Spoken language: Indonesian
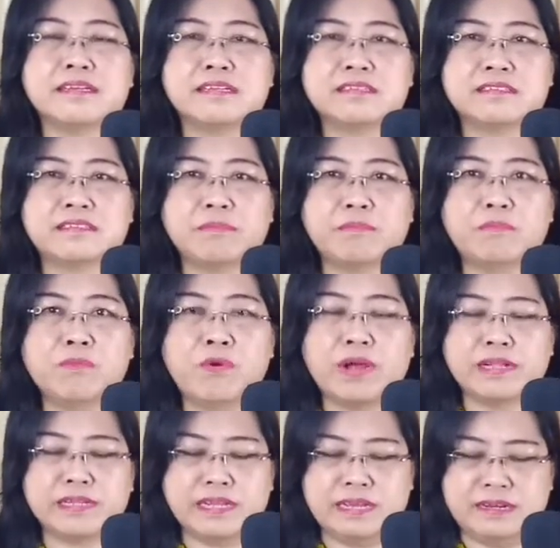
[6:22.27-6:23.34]

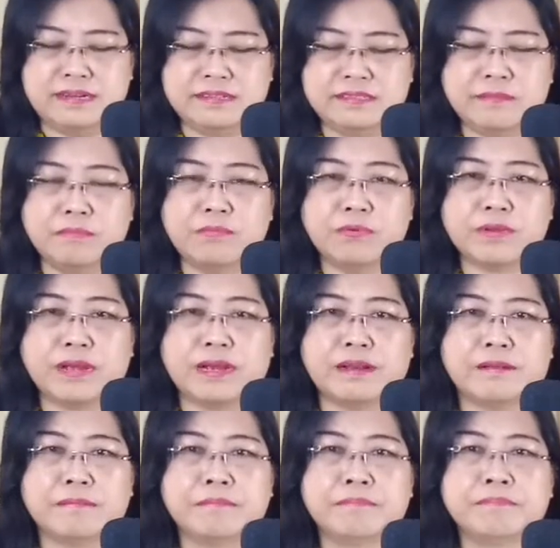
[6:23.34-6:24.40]
semuanya disembuhkan.